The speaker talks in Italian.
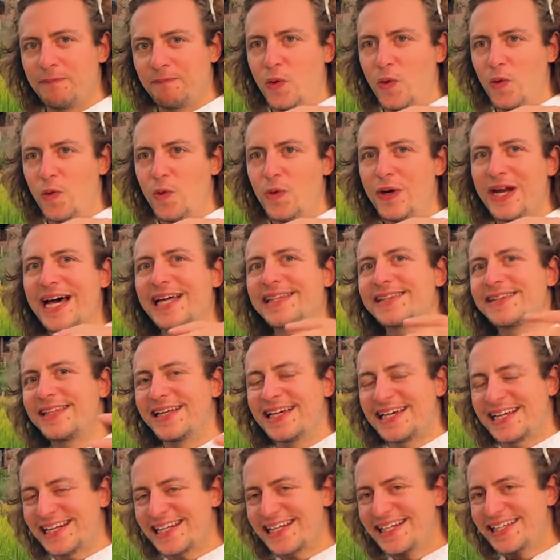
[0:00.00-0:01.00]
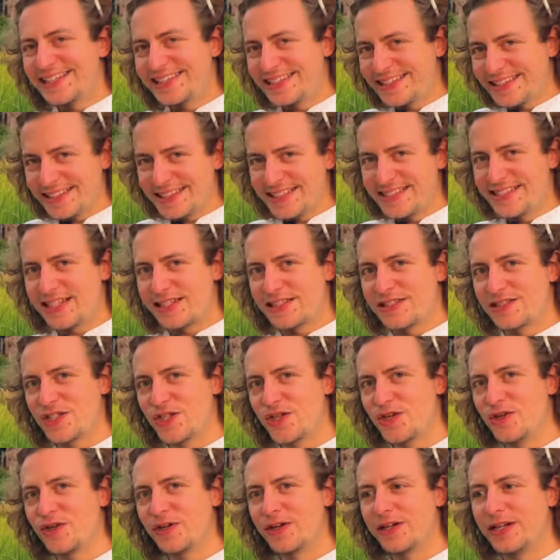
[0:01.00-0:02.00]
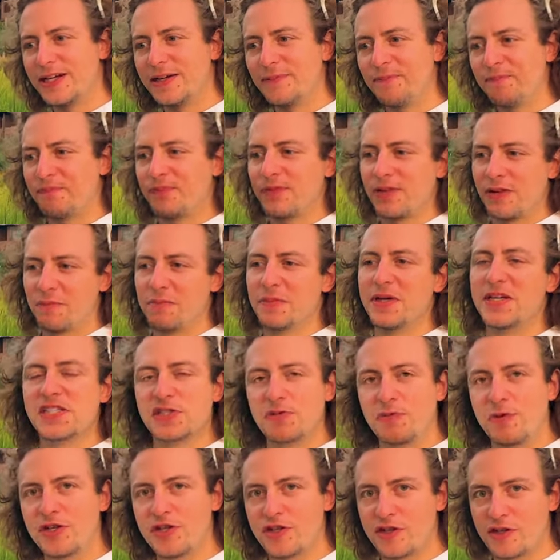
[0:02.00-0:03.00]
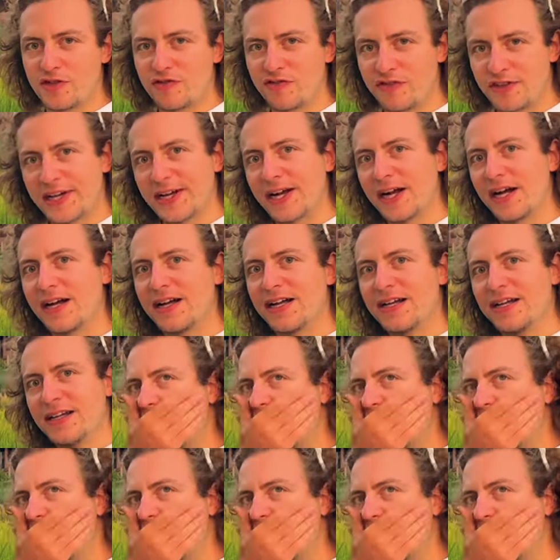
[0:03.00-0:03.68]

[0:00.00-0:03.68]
una targettizzazione ben specifica